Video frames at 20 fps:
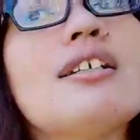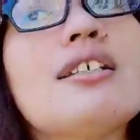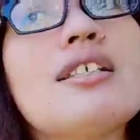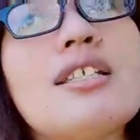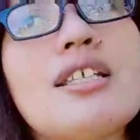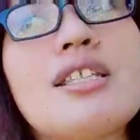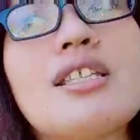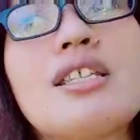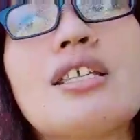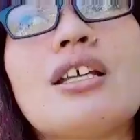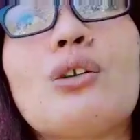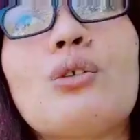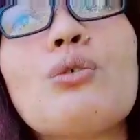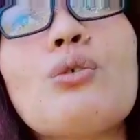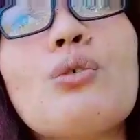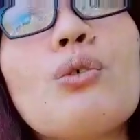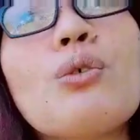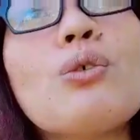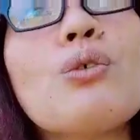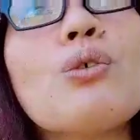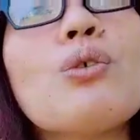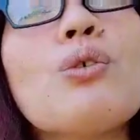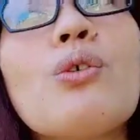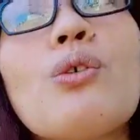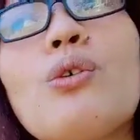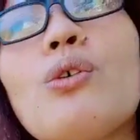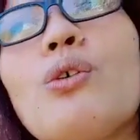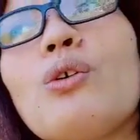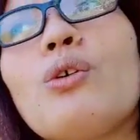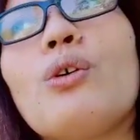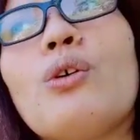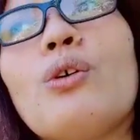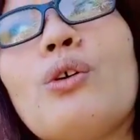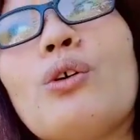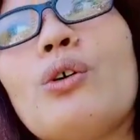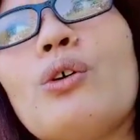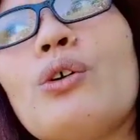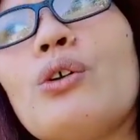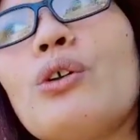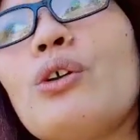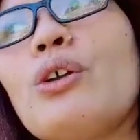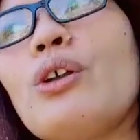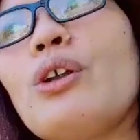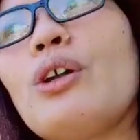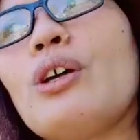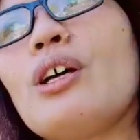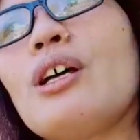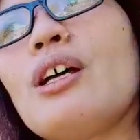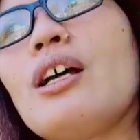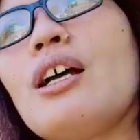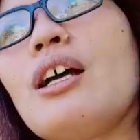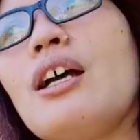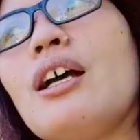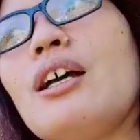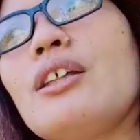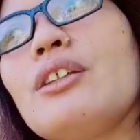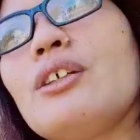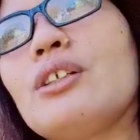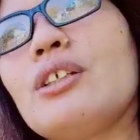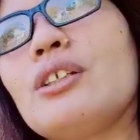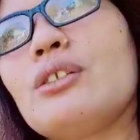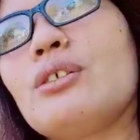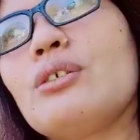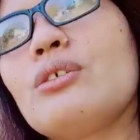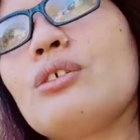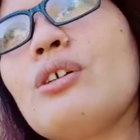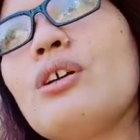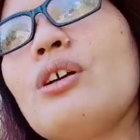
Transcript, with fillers: sitsaro, or ah, tawag ito.